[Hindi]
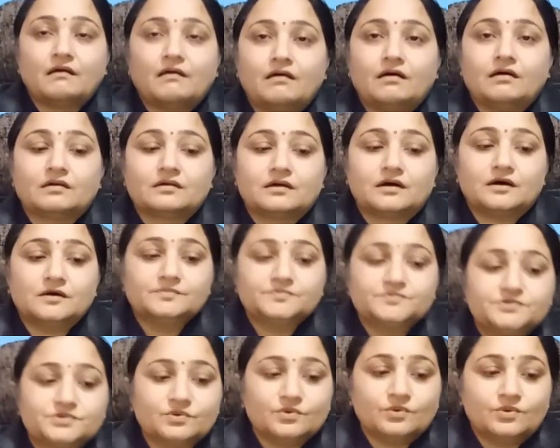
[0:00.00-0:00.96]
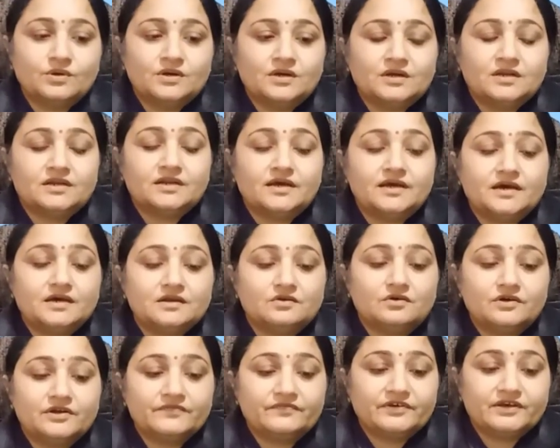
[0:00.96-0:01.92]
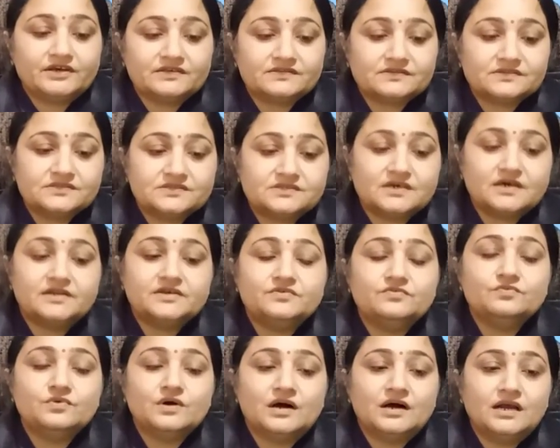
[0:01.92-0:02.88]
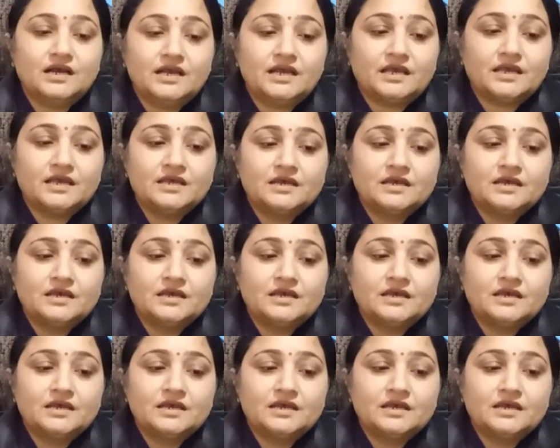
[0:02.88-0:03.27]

और अब जो नया नोटिफिकेशन जारी हुआ है